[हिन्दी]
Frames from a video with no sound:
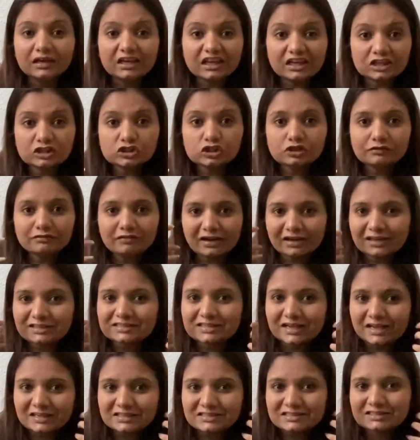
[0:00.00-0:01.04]
एजिंग वाले
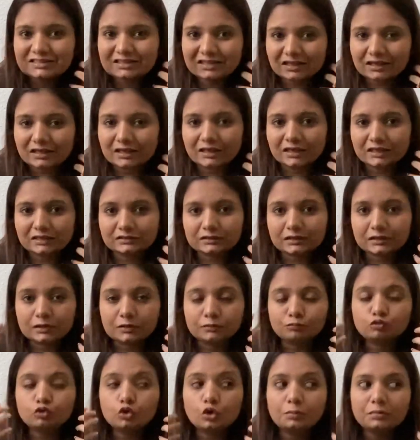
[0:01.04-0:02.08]
साइंस दिखने लगते
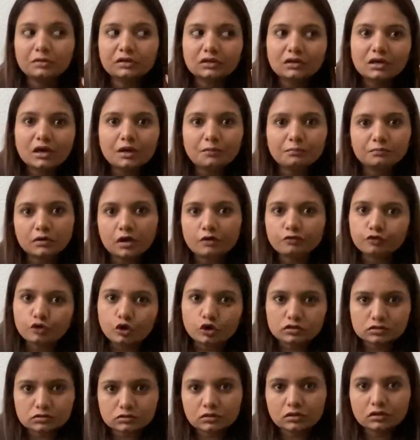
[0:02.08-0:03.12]
हैं तो हमें क्या
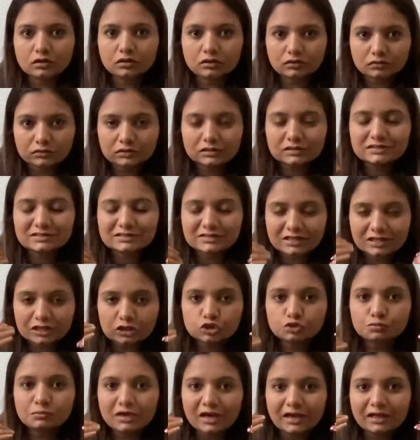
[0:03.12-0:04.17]
ऑफकोर्स बिकॉज uh, इस
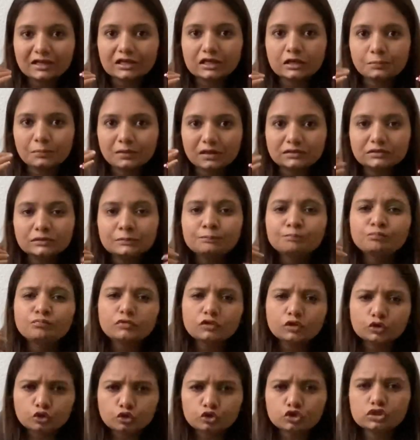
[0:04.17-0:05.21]
एज में आने के बाद
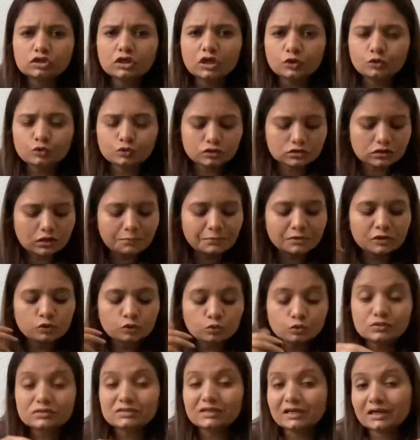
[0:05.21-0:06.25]
कुछ ना कुछ हमें
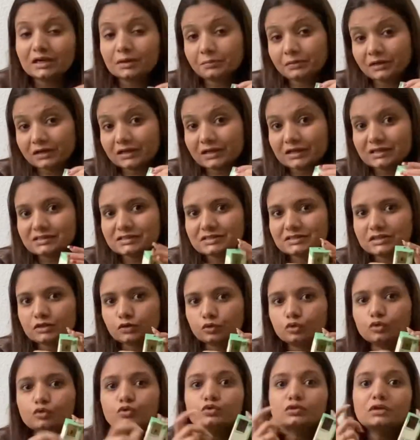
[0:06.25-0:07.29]
यूज़ करना पड़ेगा जिससे
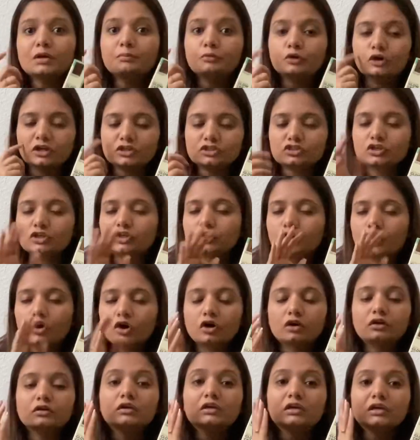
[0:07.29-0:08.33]
यू नो उसका प्रोडक्शन
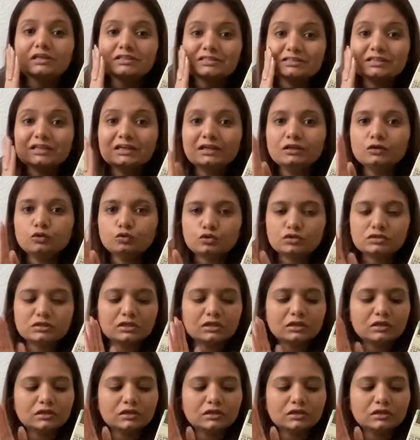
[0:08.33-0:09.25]
और स्किन उससे